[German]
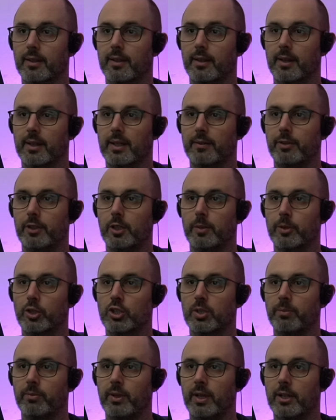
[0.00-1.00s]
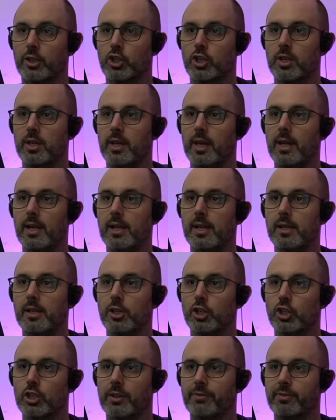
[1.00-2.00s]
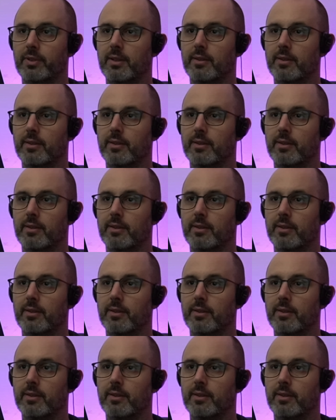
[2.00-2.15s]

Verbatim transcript: Ach, der will da bestimmt wieder schnell. Schafft